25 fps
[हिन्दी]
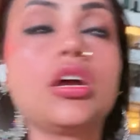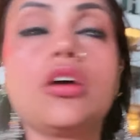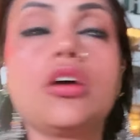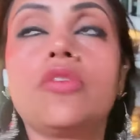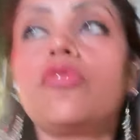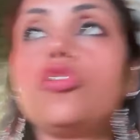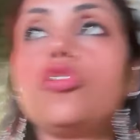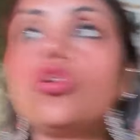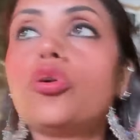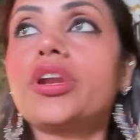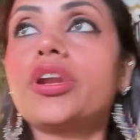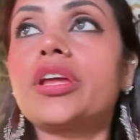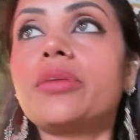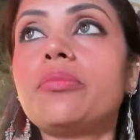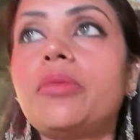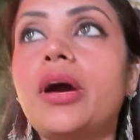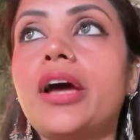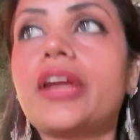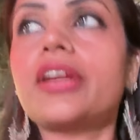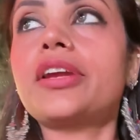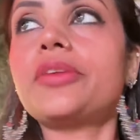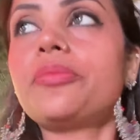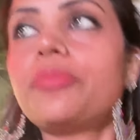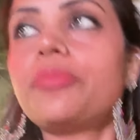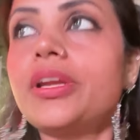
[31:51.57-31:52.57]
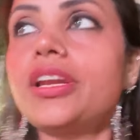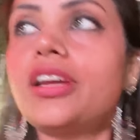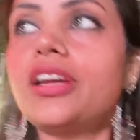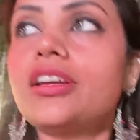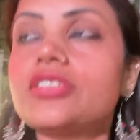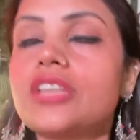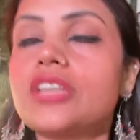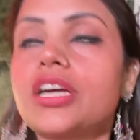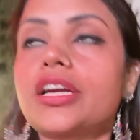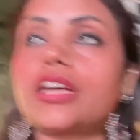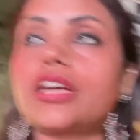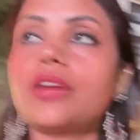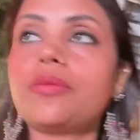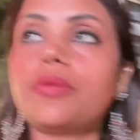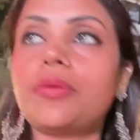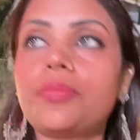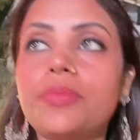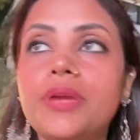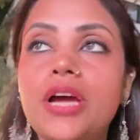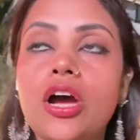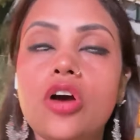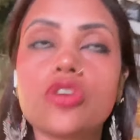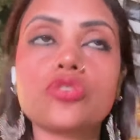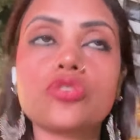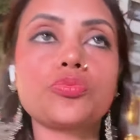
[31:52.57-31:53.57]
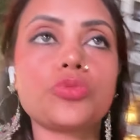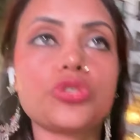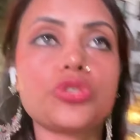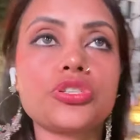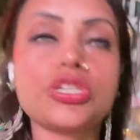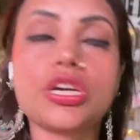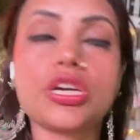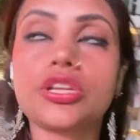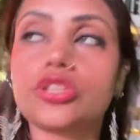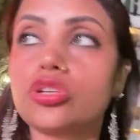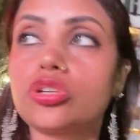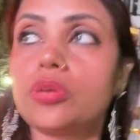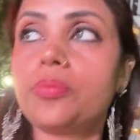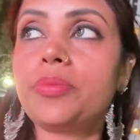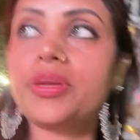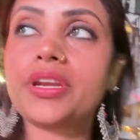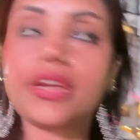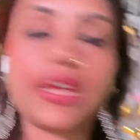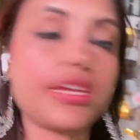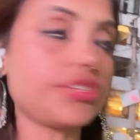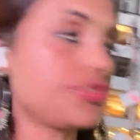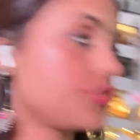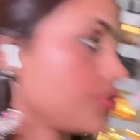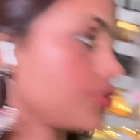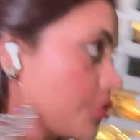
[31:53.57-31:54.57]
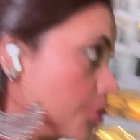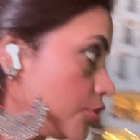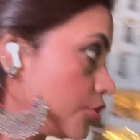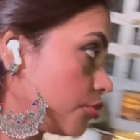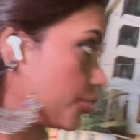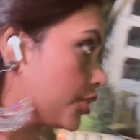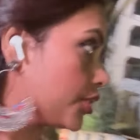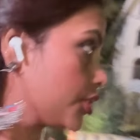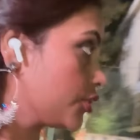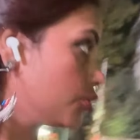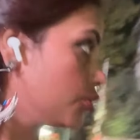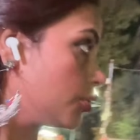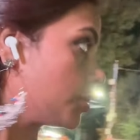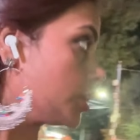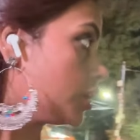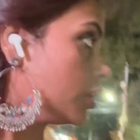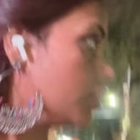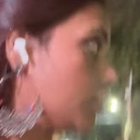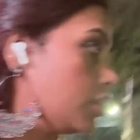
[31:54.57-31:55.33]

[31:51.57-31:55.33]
फ्लोटिंग मार्केट में ना जाके अब अपने हाउस बोट जाती हूँ मैं रेस्ट करूँगी थोड़ा